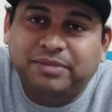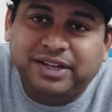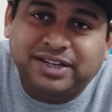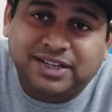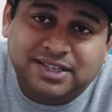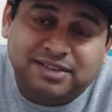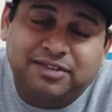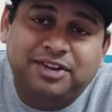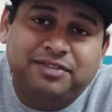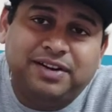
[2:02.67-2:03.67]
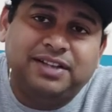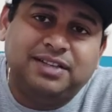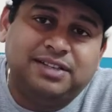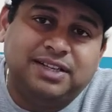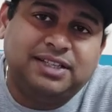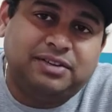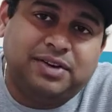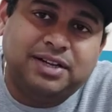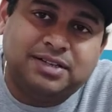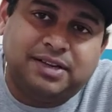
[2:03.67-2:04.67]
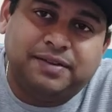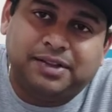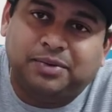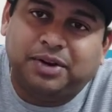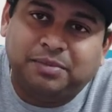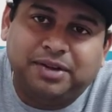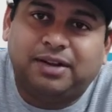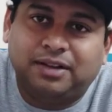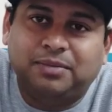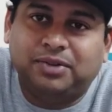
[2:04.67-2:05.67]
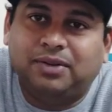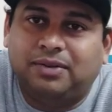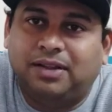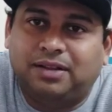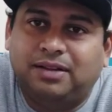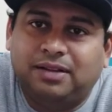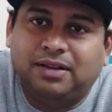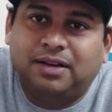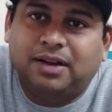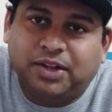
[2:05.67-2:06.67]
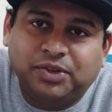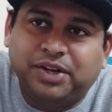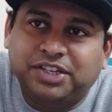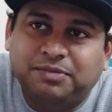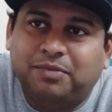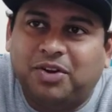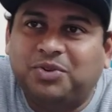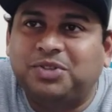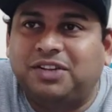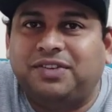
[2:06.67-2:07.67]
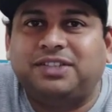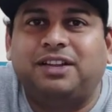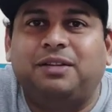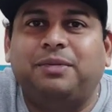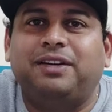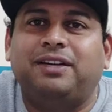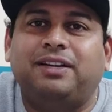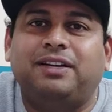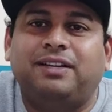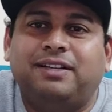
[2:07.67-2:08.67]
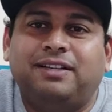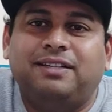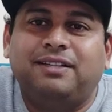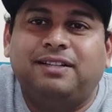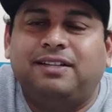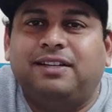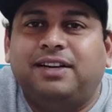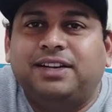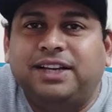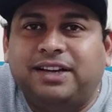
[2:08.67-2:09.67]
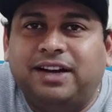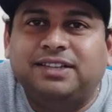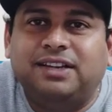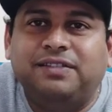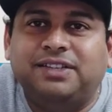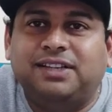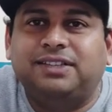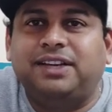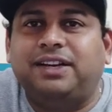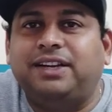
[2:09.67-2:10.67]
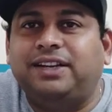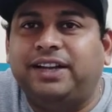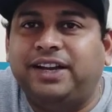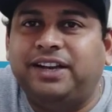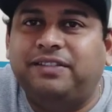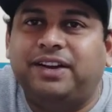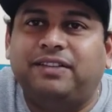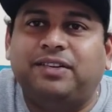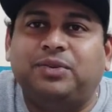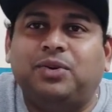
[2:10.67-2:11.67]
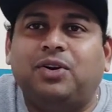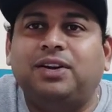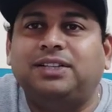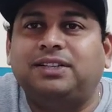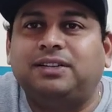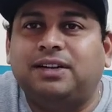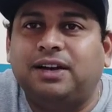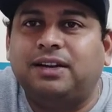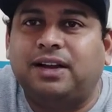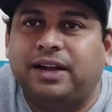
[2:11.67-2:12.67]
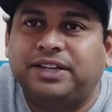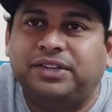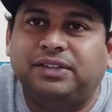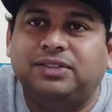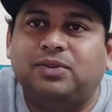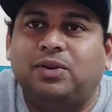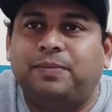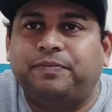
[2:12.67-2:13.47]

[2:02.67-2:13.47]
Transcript: మీకు ఈ డిసడ్వాంటేజెస్ డిసడ్వాంటేజెస్ ఏమైతే ఉన్నాయో మీకు అర్థమవుతూ ఉంటుంది అందుకని చెప్పి మాంగోస్తో ఫస్ట్ వెళ్ళమంటుంటాం ఈ క్రెడ్ సర్వీసెస్ ఏంటి నేటివ్ డ్రైవర్ ఆల్ ఇట్ క్రెడ్ సో